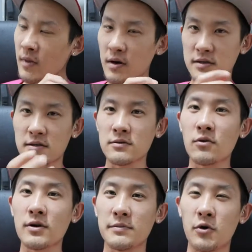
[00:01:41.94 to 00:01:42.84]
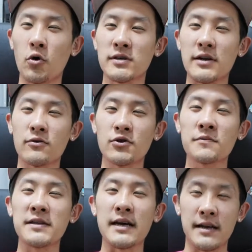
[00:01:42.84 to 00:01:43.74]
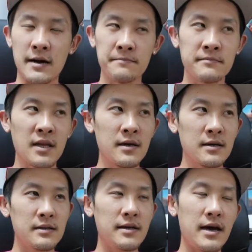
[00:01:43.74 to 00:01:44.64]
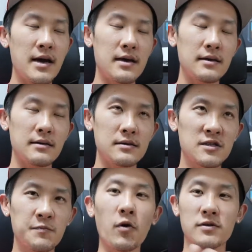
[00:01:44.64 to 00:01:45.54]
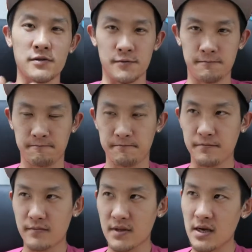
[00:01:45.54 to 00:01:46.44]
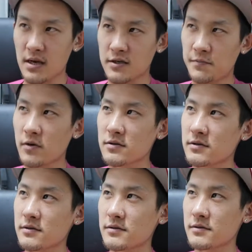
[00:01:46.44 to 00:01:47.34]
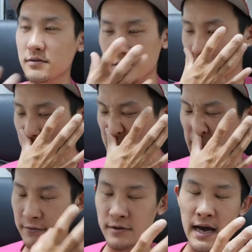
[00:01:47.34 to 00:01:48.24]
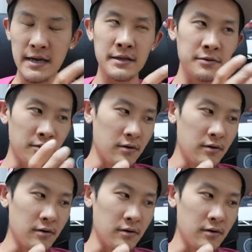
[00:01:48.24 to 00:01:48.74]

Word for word: すんごい描写力みたいな。で、スポーツ。スポーツっていうライン